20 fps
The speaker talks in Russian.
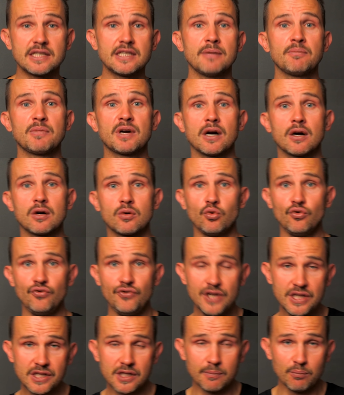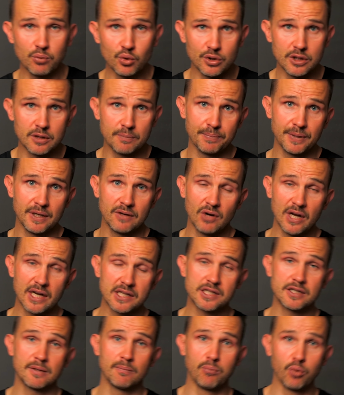с тем, как у Вити будет
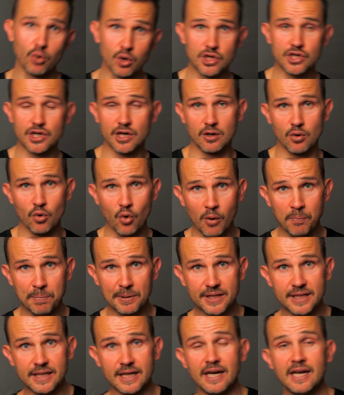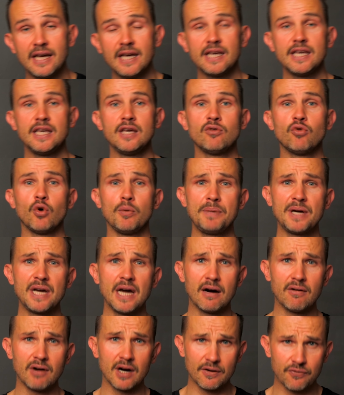появляться больше опыта, и его
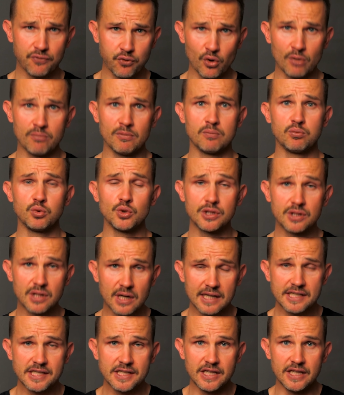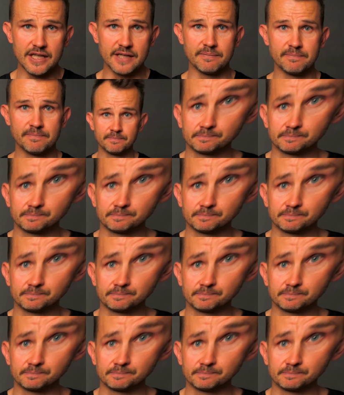беговая форма будет расти.